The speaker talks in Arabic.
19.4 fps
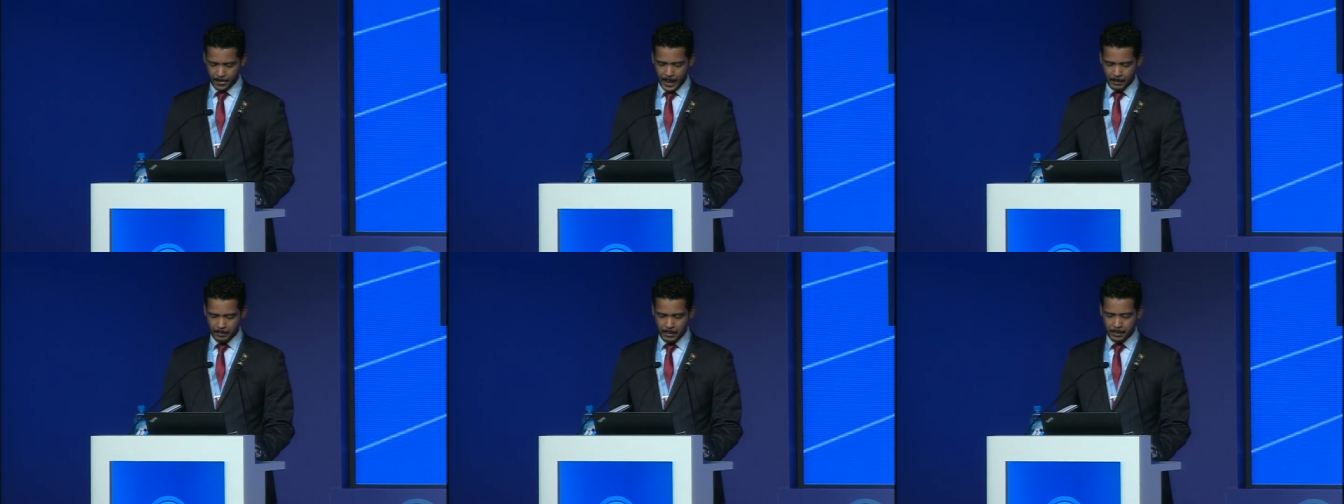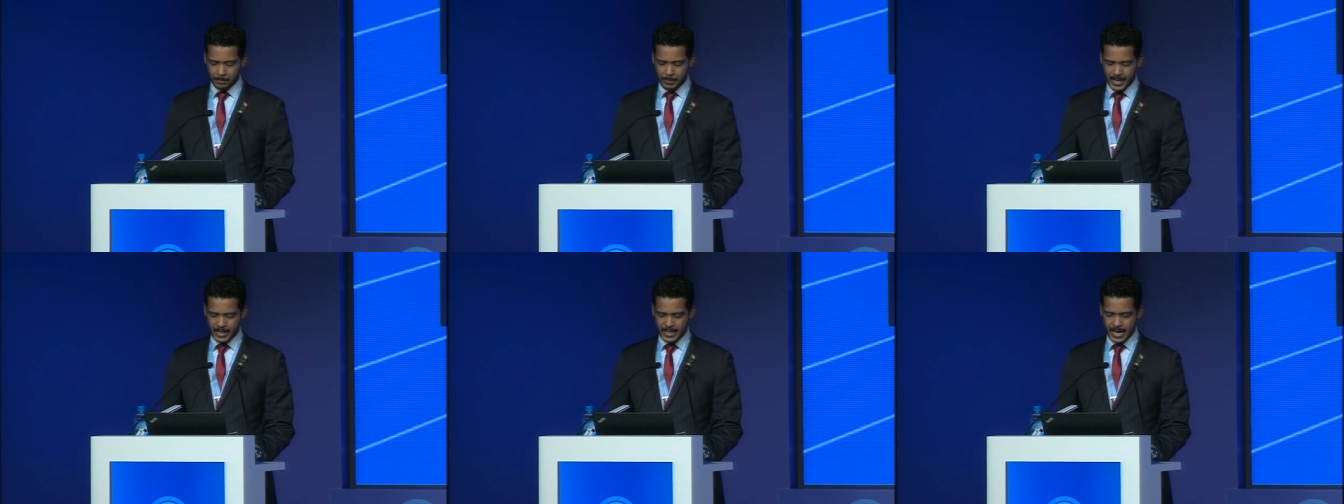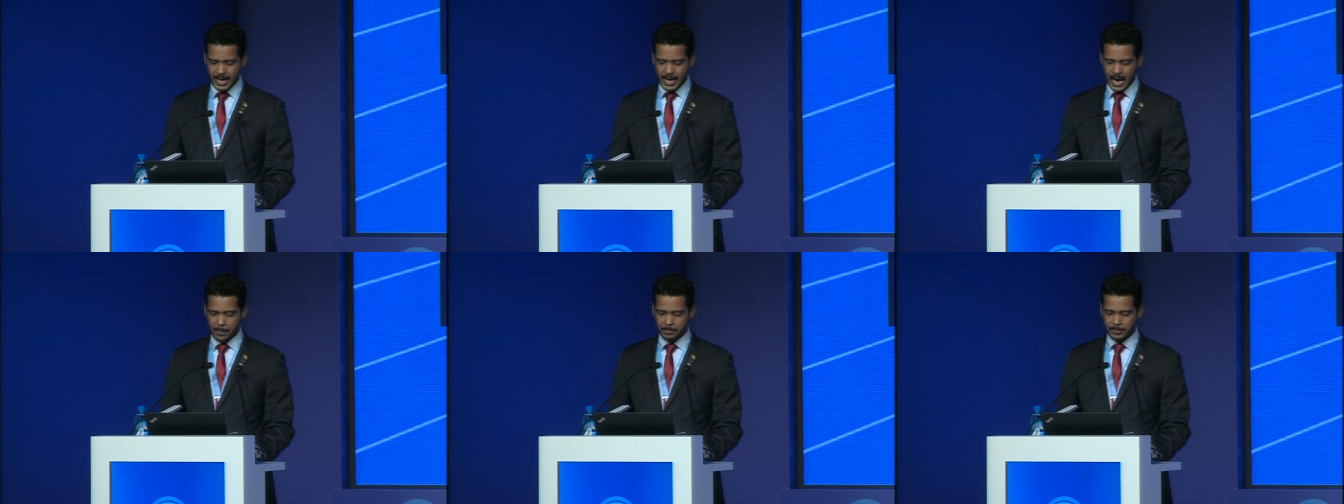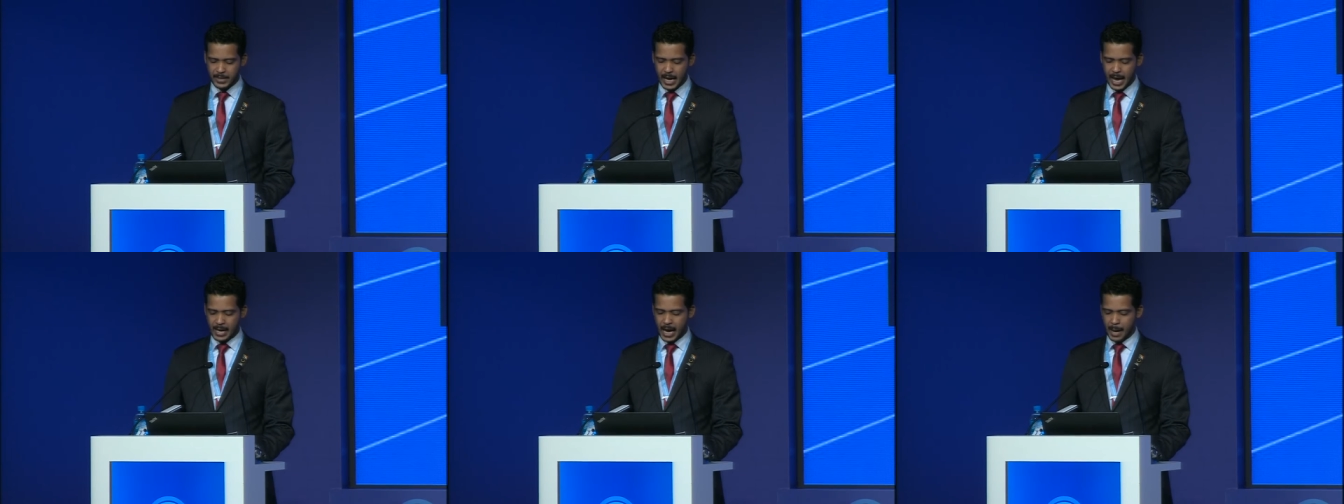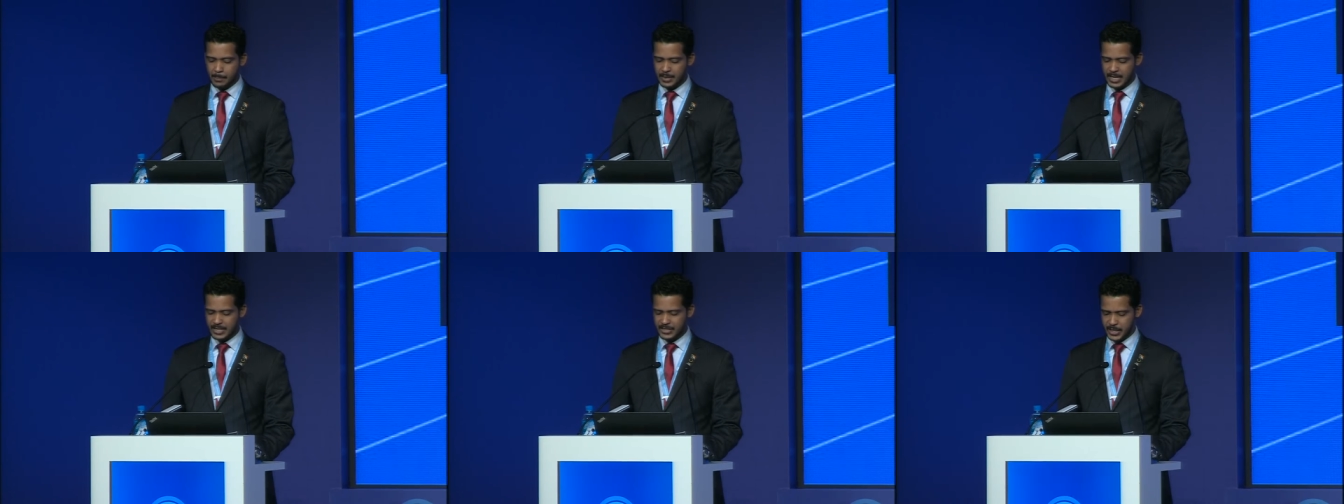من بينها الأمن,
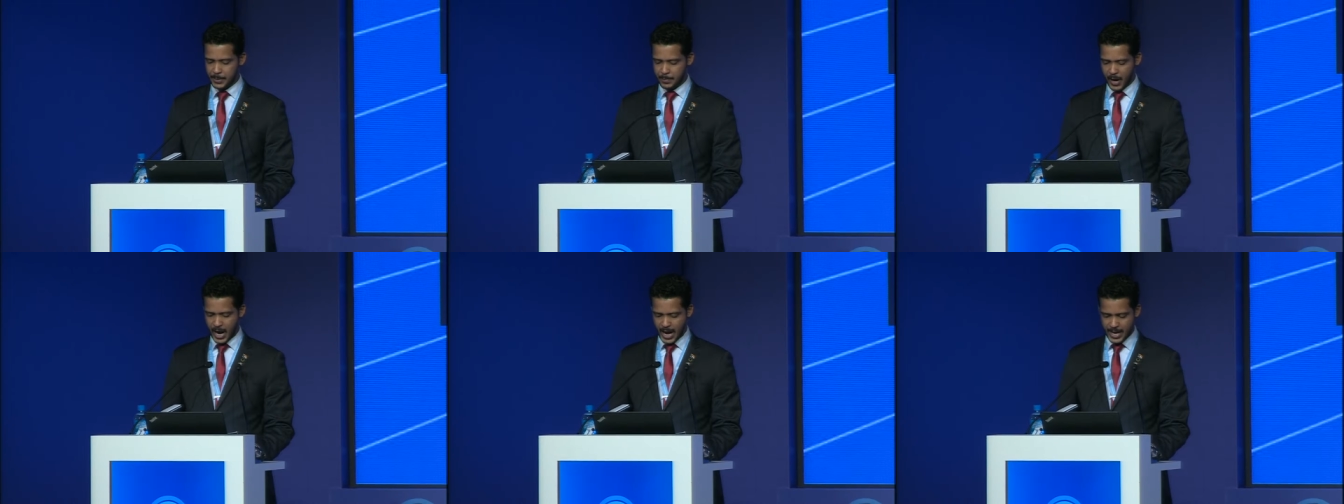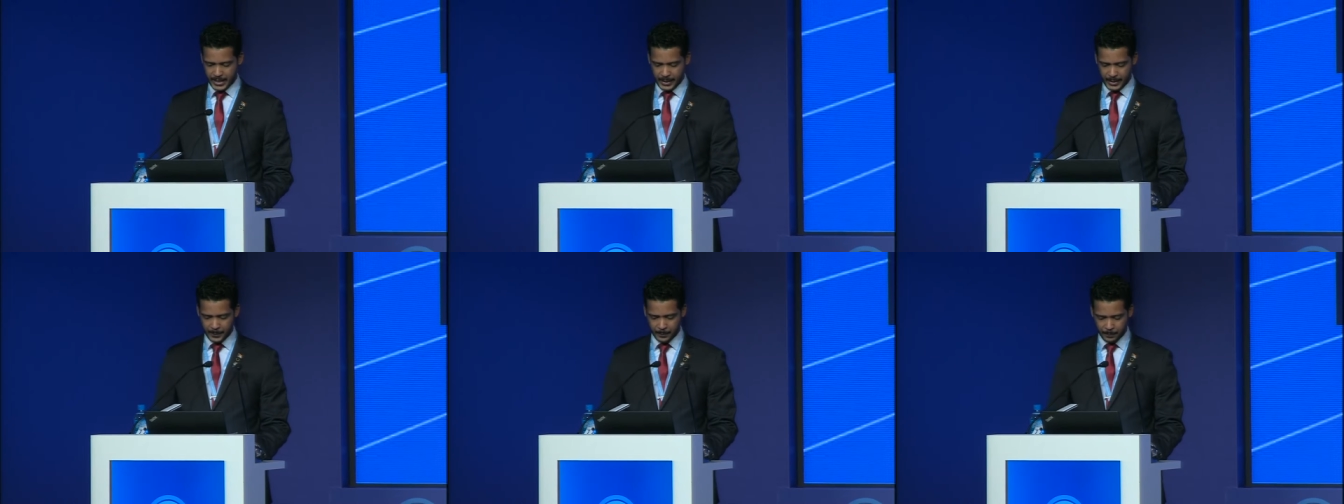الأمن السيبراني